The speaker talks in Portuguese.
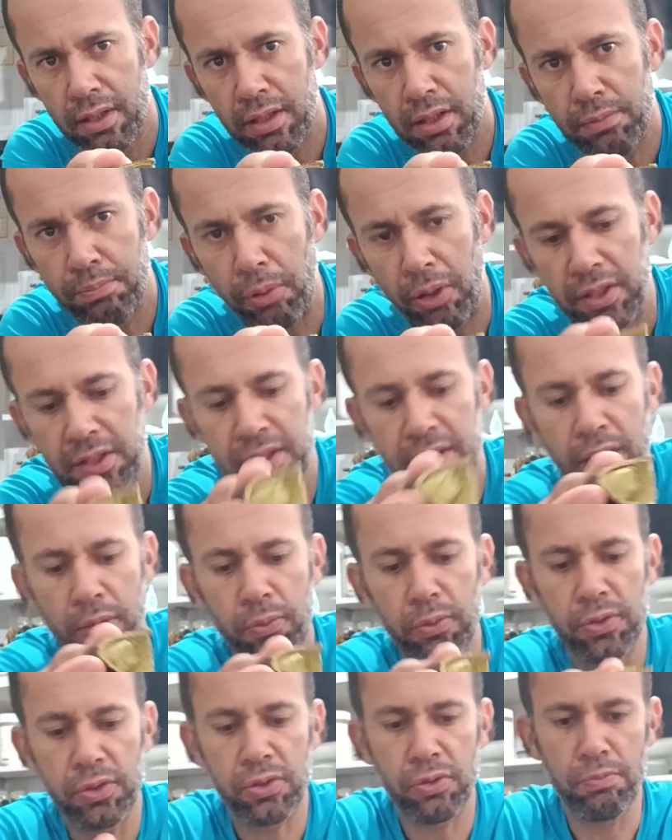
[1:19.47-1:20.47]
E pode
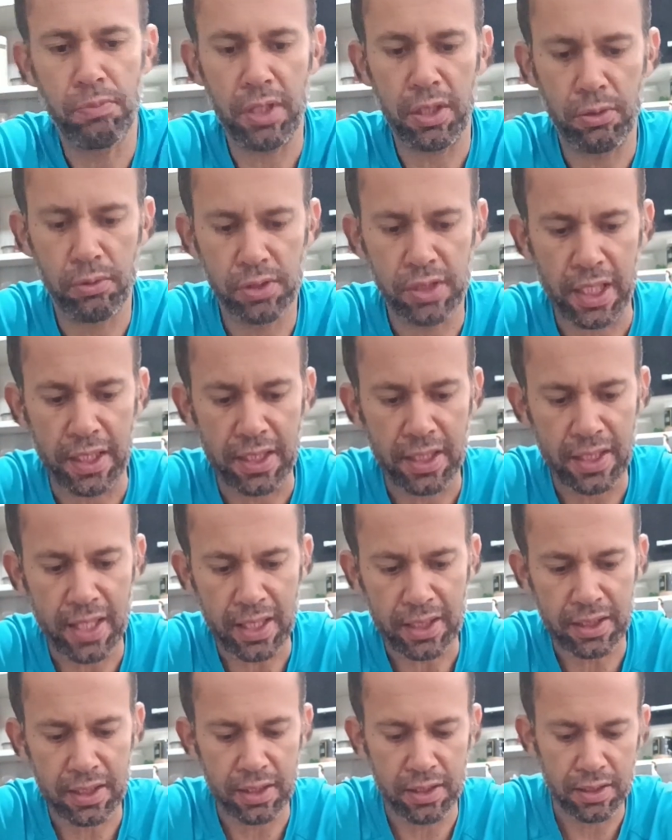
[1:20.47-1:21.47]
ser consumido do jeito que tá
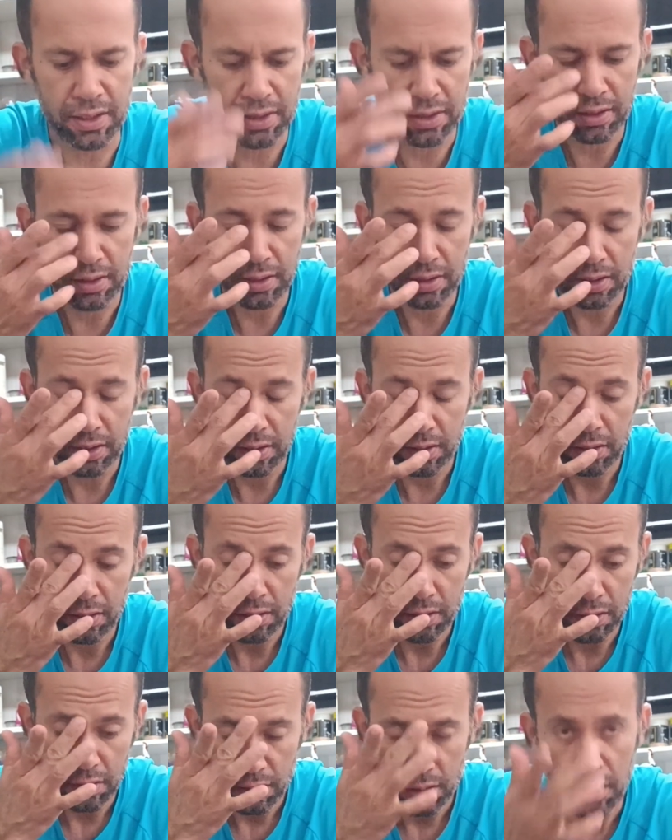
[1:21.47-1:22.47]
aqui.
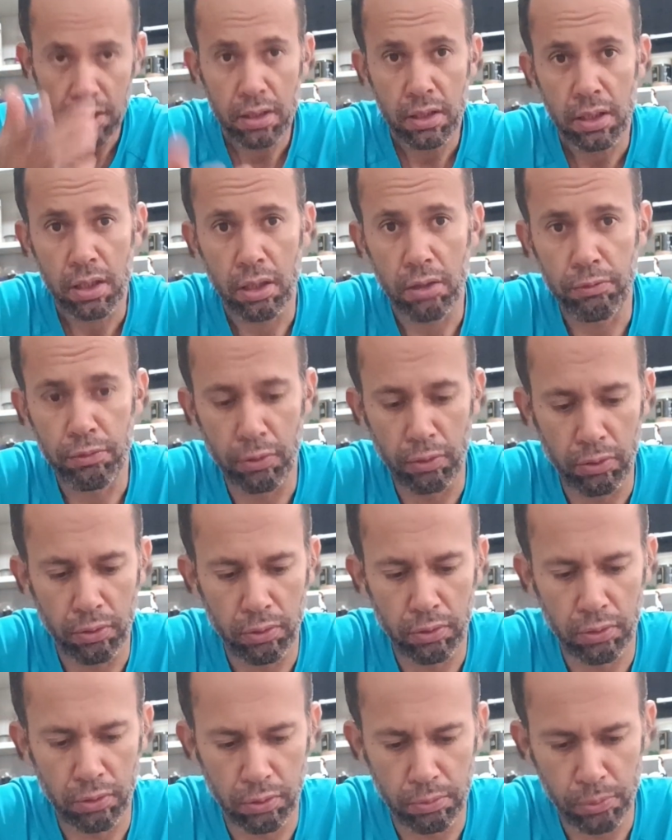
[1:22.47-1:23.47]
Eu
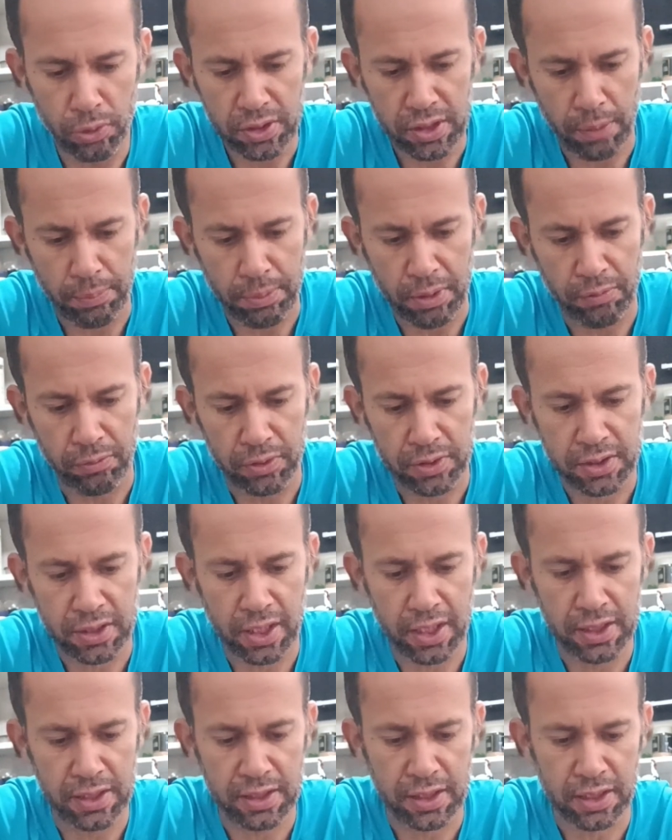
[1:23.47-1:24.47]
vou mostrar pra
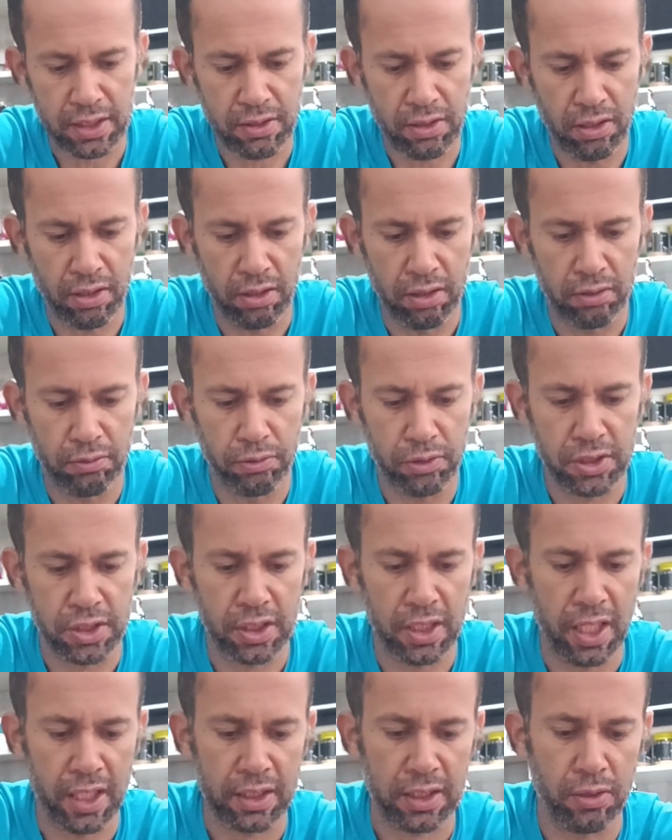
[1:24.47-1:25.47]
vocês aqui, ó. Vou
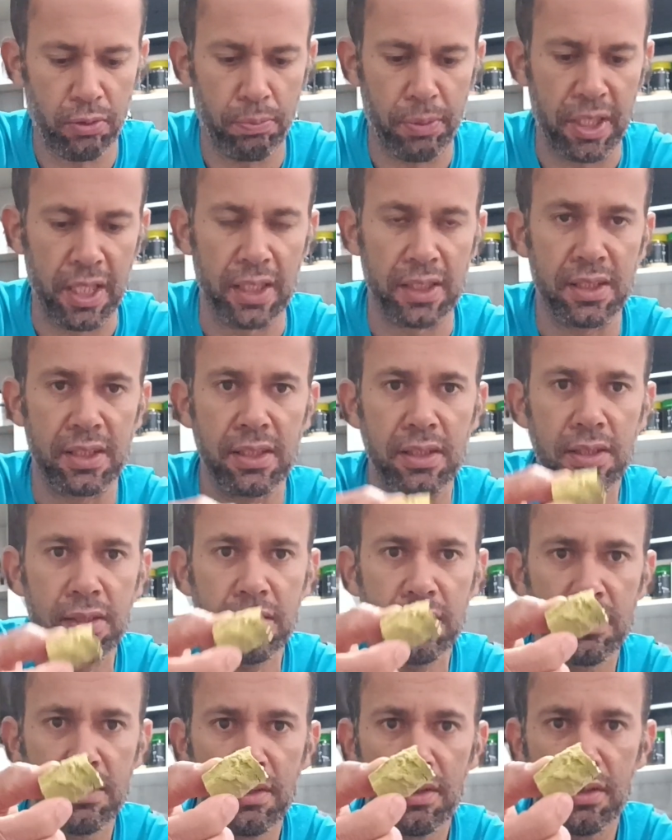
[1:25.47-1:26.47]
tirar aqui um
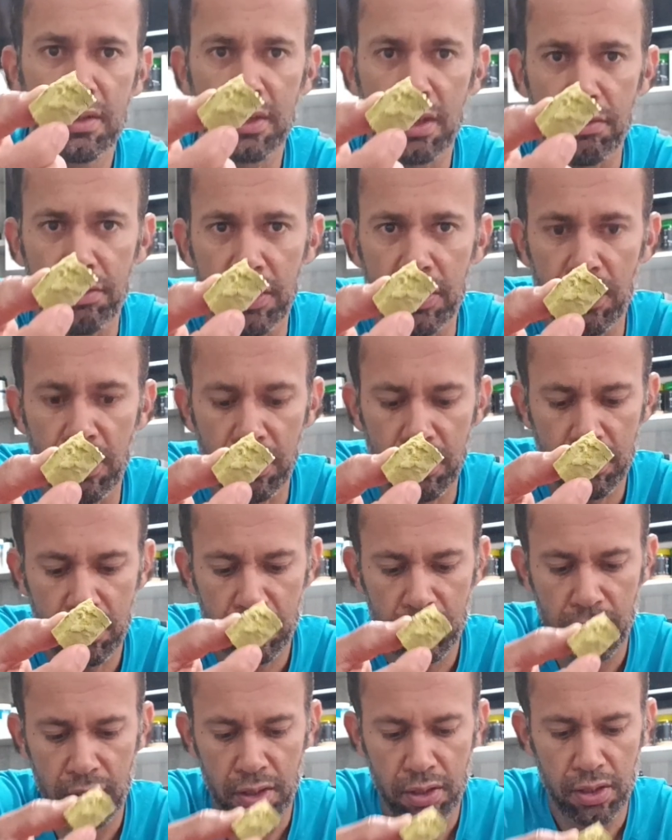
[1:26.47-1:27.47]
pedacinho, tá vendo, ó?
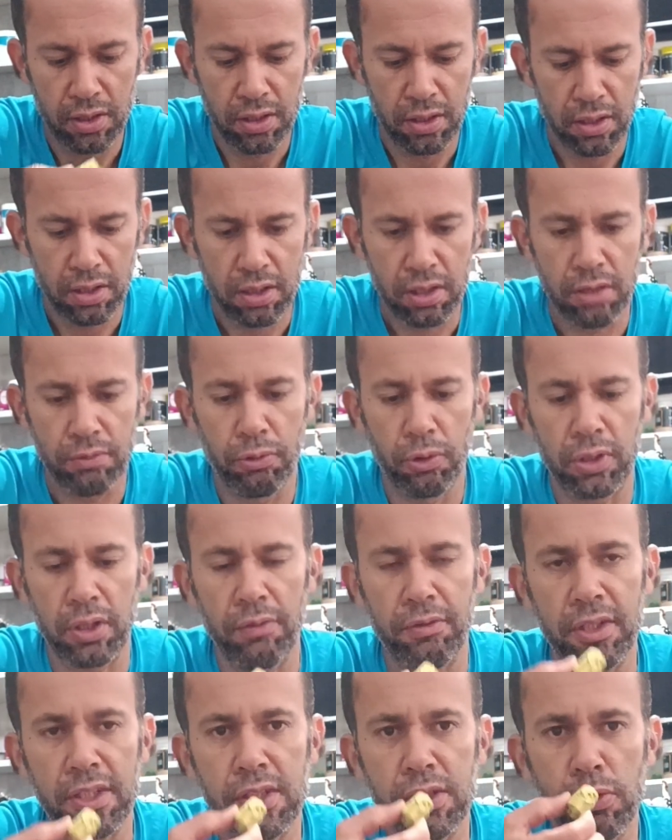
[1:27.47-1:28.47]
E vou
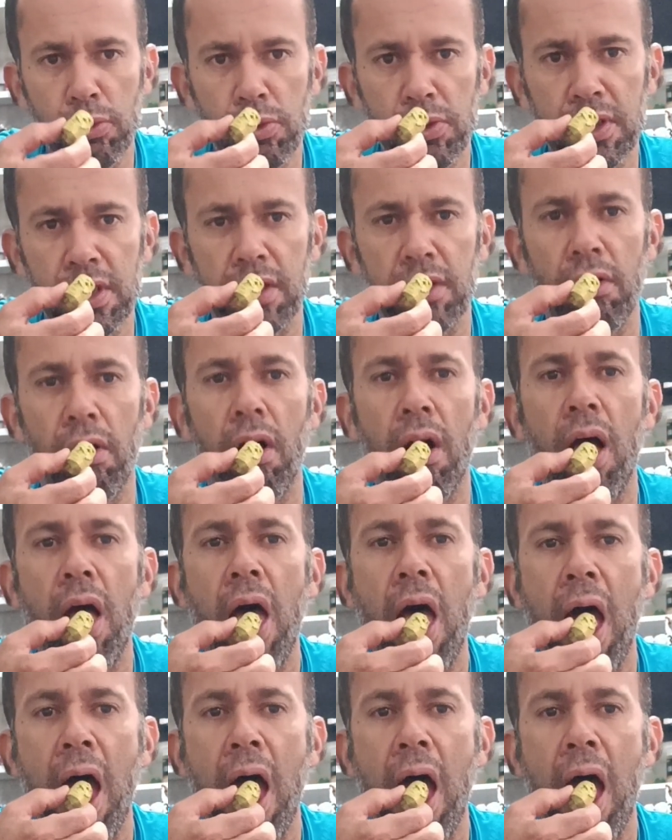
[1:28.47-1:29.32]
estar tá fazendo uso aqui, ó.